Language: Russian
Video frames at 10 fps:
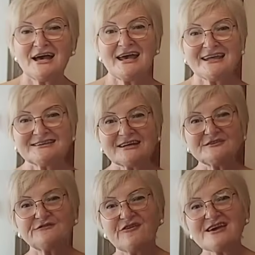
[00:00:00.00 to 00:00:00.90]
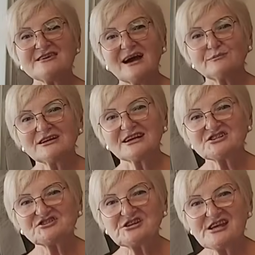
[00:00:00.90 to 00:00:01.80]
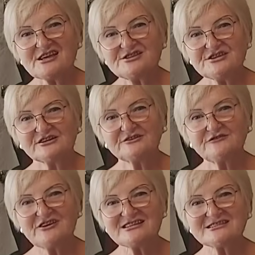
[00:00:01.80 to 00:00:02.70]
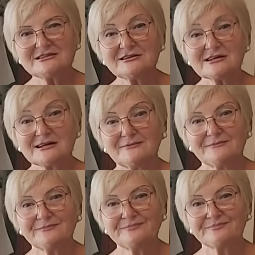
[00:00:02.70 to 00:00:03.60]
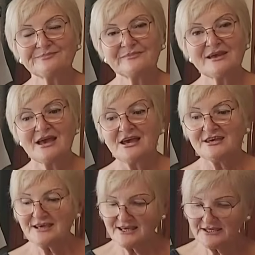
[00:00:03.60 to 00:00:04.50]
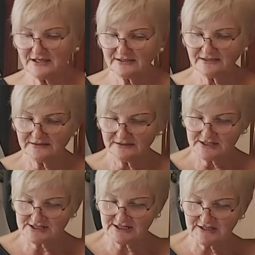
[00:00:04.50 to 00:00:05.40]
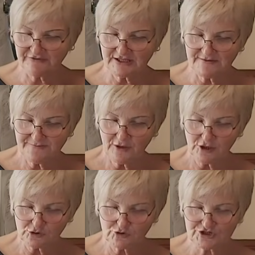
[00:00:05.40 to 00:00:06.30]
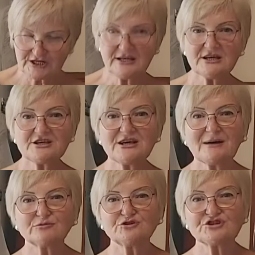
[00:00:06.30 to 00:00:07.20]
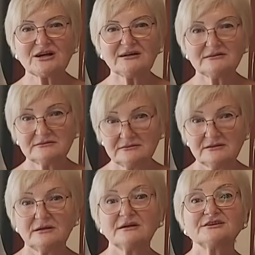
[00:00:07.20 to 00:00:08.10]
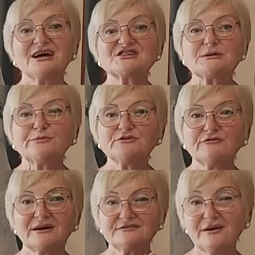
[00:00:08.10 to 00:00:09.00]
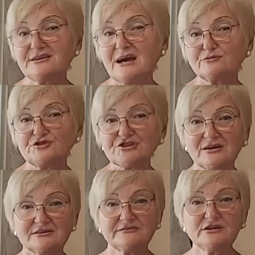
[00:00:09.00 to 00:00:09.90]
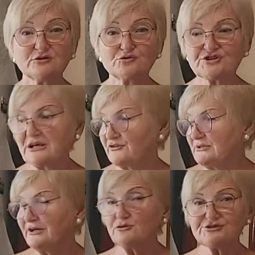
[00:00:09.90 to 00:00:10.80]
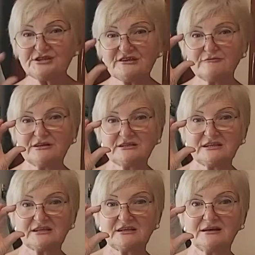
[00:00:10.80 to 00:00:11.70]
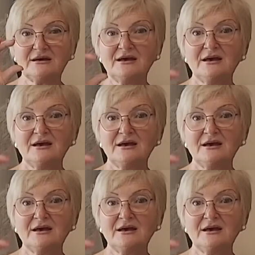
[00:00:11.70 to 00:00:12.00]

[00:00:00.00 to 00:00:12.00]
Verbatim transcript: Это два яблока средних, 200 грамм. Я ела сливки, грушки, яблочко, даже по два. Два яблочка, две грушки, Они манюсенькие у меня такие.